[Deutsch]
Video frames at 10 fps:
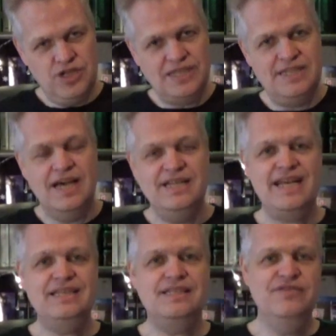Jadzia
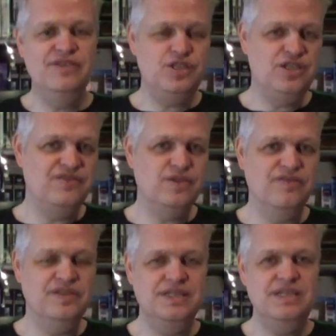Dex, die
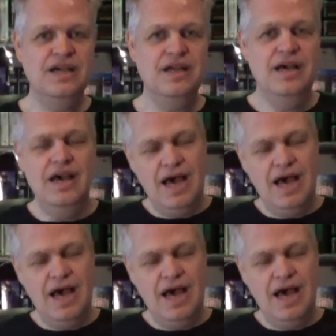Wissenschaftsoffizierin,